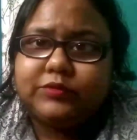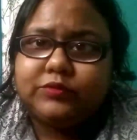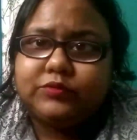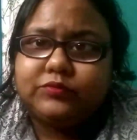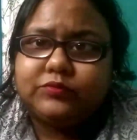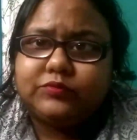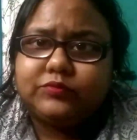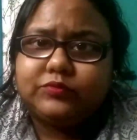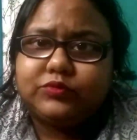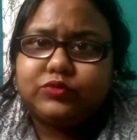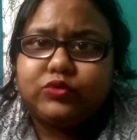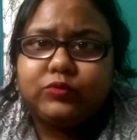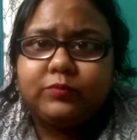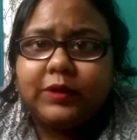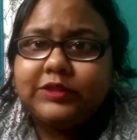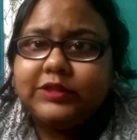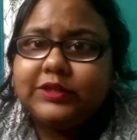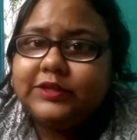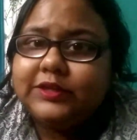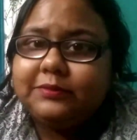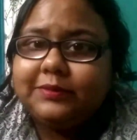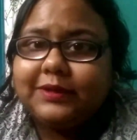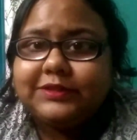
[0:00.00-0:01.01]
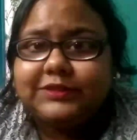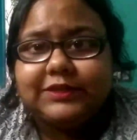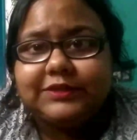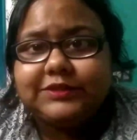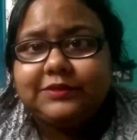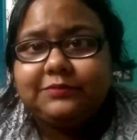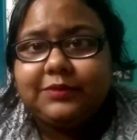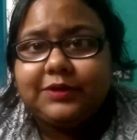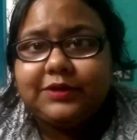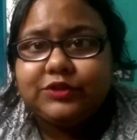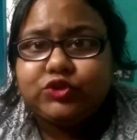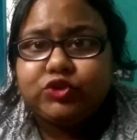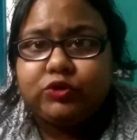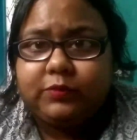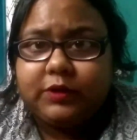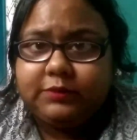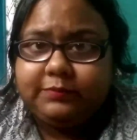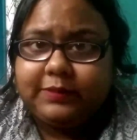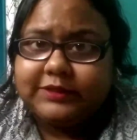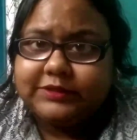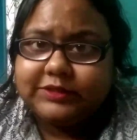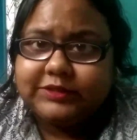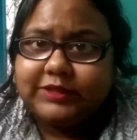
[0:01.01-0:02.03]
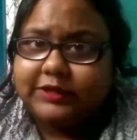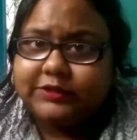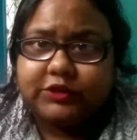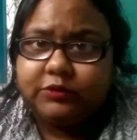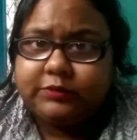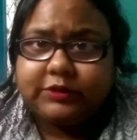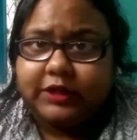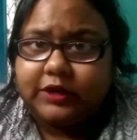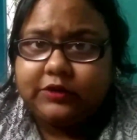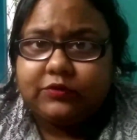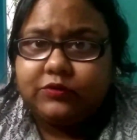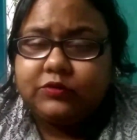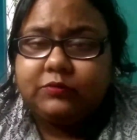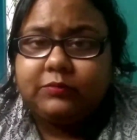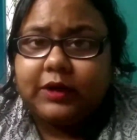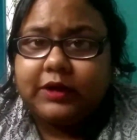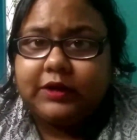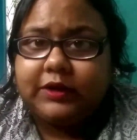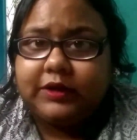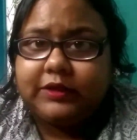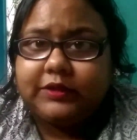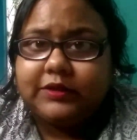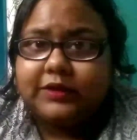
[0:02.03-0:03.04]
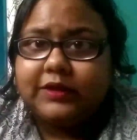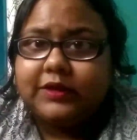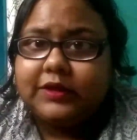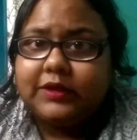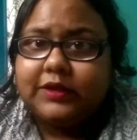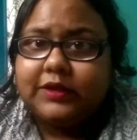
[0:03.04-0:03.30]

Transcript: তো তোমার তিনটে বাচ্চা আছে মানে যে সবারই বাচ্চা থাকতে হবে তার কোনো মানে নেই